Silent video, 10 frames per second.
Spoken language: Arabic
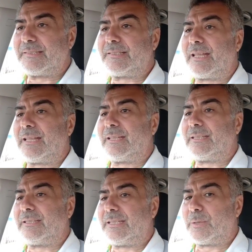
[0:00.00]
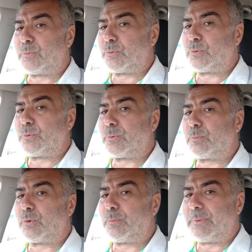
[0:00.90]
سيموتون
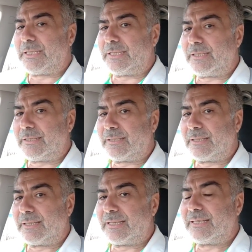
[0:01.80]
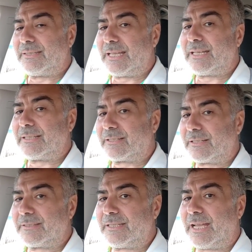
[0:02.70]
مؤمنين لذلك
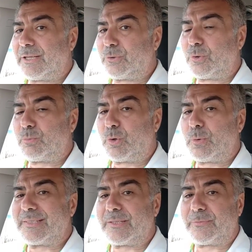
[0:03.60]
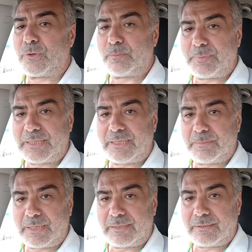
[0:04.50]
رضي عنهم ووصفهم
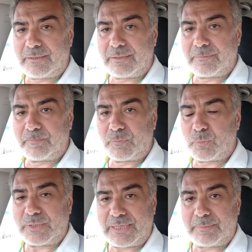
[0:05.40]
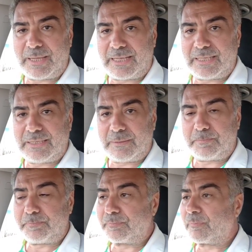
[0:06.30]
بالإيمان وتاب
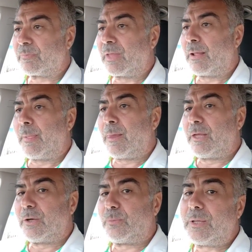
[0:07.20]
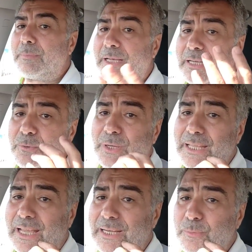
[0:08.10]
عليهم وإما أنه
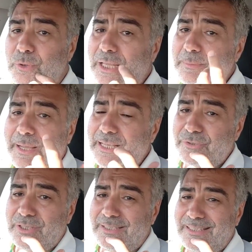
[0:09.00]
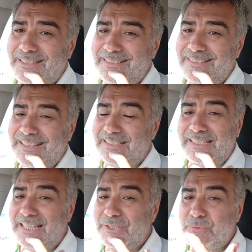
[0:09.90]
لا يعلم الغيب حاشا لله
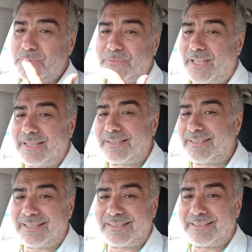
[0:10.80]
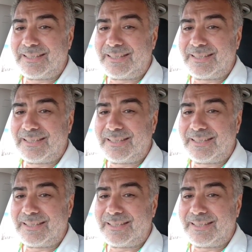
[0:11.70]
هذا لا يجوز في حق الله